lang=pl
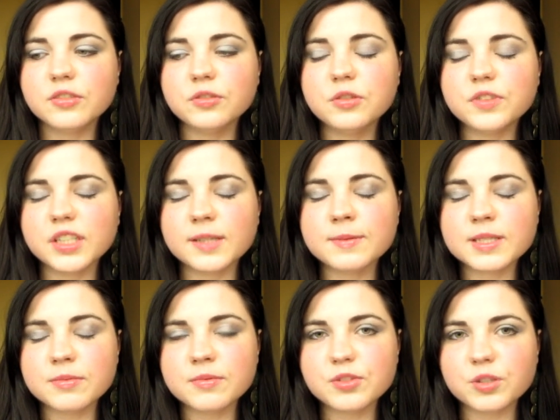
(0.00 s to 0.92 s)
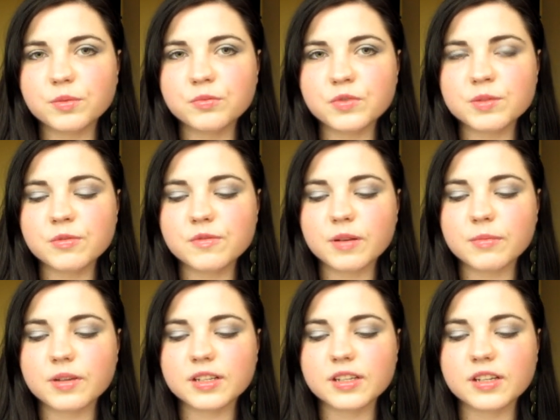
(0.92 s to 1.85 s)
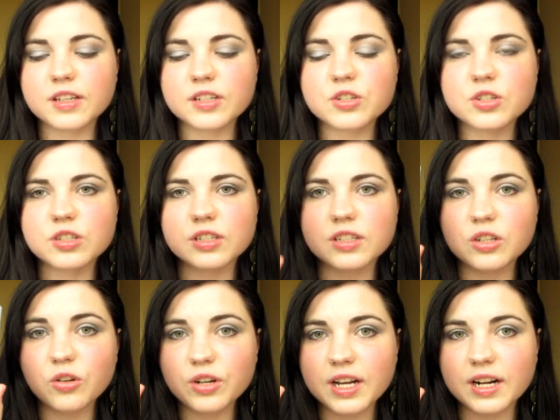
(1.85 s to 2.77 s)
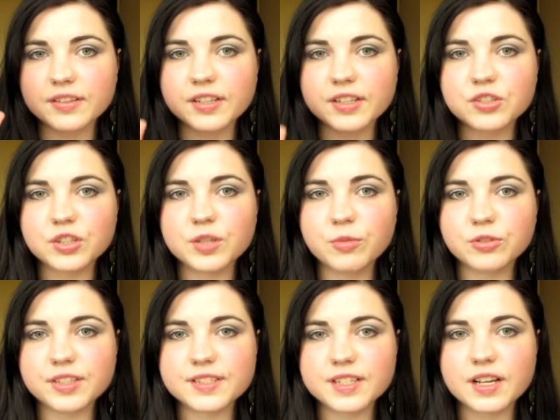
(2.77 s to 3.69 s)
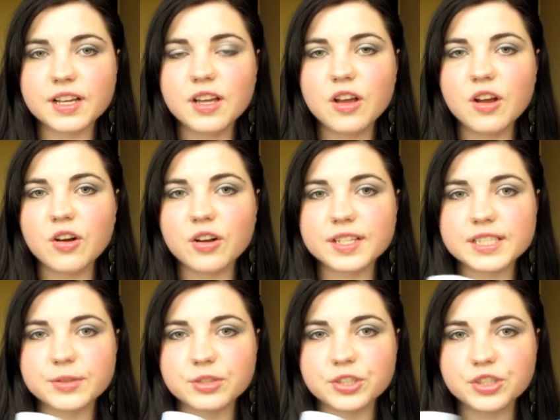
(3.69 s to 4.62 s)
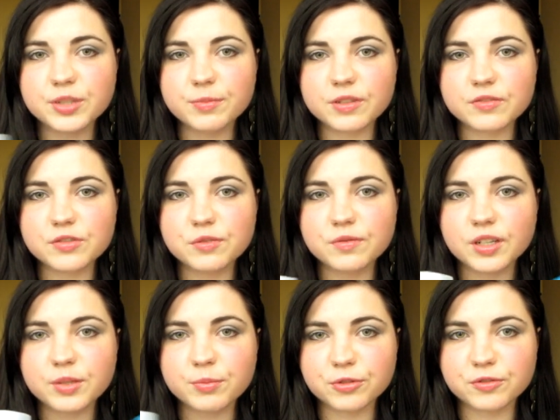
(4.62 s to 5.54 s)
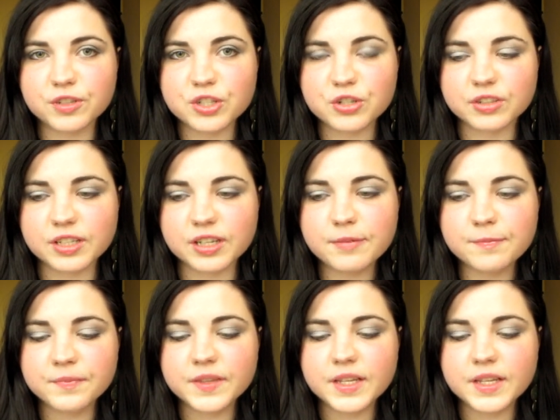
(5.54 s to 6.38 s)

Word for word: no i w takim samym stopniu zmywa makijaż e, L'Oreal, także hipoteza okazała się nieprawdziwa i podważona.